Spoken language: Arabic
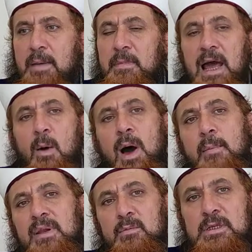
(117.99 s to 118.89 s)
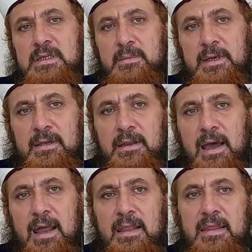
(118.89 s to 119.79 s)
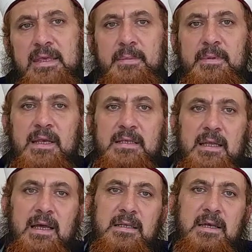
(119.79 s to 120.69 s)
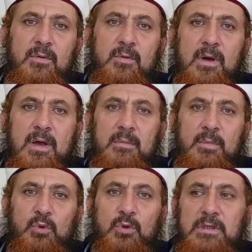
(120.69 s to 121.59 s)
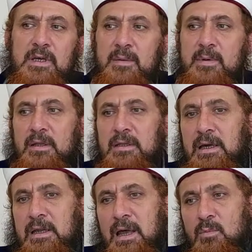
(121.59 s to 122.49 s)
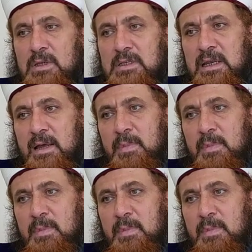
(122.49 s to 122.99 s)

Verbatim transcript: من عوام المسلمين الذي يبدأ صلاته بدون تكبيرة الإحرام والصلاة